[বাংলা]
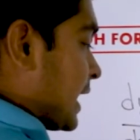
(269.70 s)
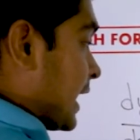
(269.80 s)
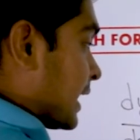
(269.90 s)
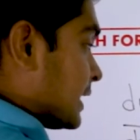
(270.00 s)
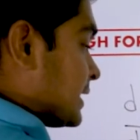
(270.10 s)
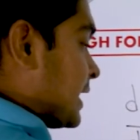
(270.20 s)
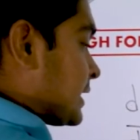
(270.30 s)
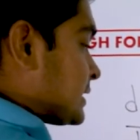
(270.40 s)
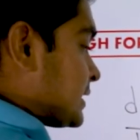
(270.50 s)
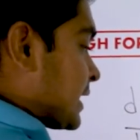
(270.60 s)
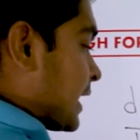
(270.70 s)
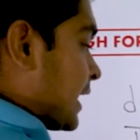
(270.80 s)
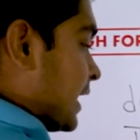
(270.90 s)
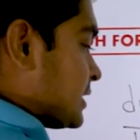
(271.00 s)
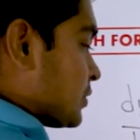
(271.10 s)
এখানে ডেল এক্স এর জায়গায়
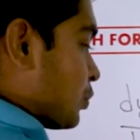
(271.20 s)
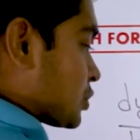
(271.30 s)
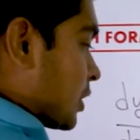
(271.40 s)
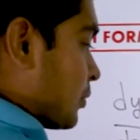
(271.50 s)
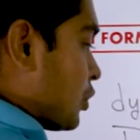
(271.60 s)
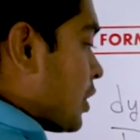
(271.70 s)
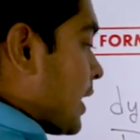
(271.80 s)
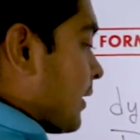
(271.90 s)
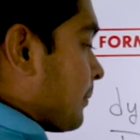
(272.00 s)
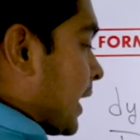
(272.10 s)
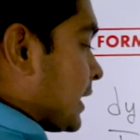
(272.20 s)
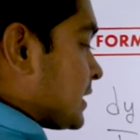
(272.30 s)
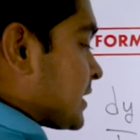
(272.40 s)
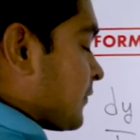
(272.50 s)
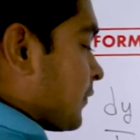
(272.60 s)
এইচ বসাবো
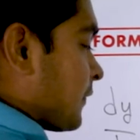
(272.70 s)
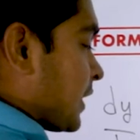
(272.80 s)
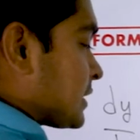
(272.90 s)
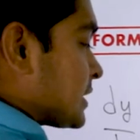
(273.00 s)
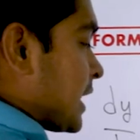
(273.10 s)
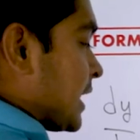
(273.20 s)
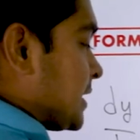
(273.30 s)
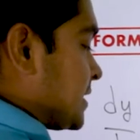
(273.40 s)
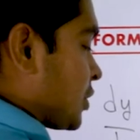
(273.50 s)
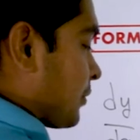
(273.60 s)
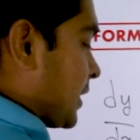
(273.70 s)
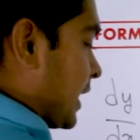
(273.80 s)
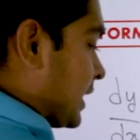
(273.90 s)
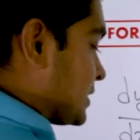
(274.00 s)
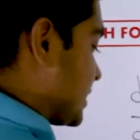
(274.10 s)
মাইনাস এফ অফ এক্স নিচে হবে
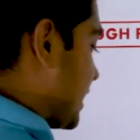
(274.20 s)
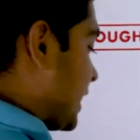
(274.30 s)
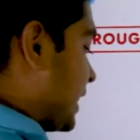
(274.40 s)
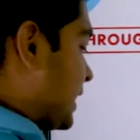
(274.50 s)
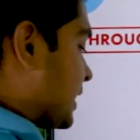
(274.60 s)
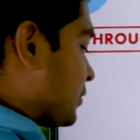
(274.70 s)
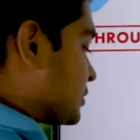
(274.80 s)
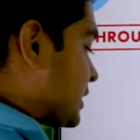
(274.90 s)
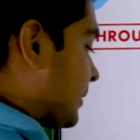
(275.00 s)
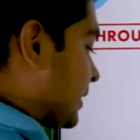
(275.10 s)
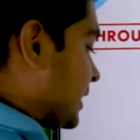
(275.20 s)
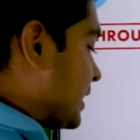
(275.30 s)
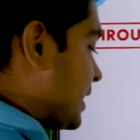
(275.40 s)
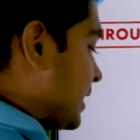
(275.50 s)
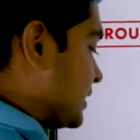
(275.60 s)
এইচ এটাই হচ্ছে আমাদের
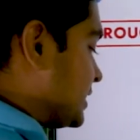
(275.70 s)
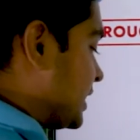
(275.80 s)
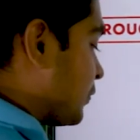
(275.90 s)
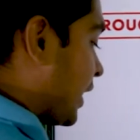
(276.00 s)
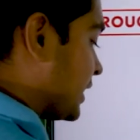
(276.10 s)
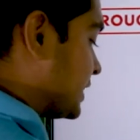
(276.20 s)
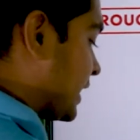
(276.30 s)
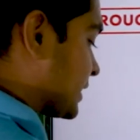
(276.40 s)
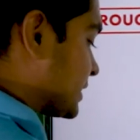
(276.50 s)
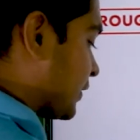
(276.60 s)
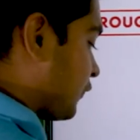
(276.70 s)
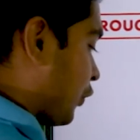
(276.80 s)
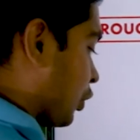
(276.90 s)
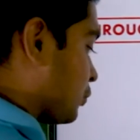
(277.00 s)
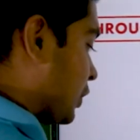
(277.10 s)
ডিওয়াই ডিএক্স এর
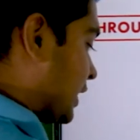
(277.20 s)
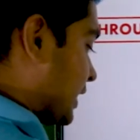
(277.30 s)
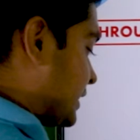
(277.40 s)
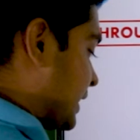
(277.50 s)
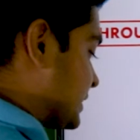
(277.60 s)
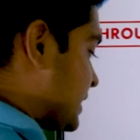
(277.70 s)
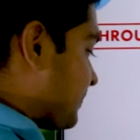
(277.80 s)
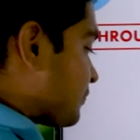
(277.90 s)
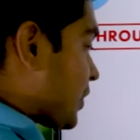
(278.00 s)
ফর্মুলাটা ঠিক আছে